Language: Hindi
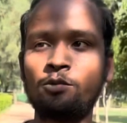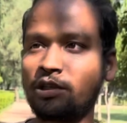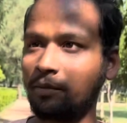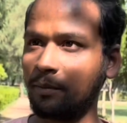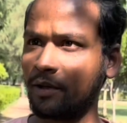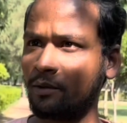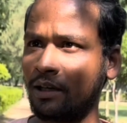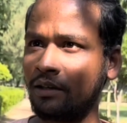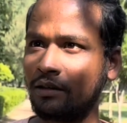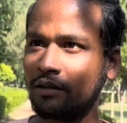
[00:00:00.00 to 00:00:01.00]
मुझे भी मिलवा
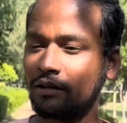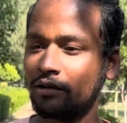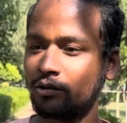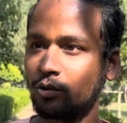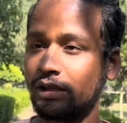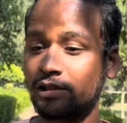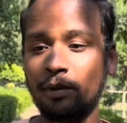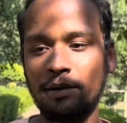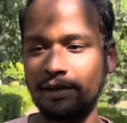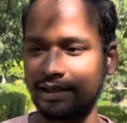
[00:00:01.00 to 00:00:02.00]
तू किस
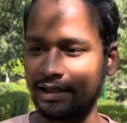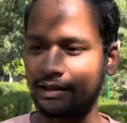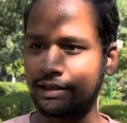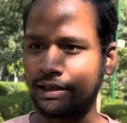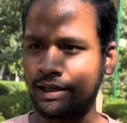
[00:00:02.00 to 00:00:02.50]
भाभी के साथ आया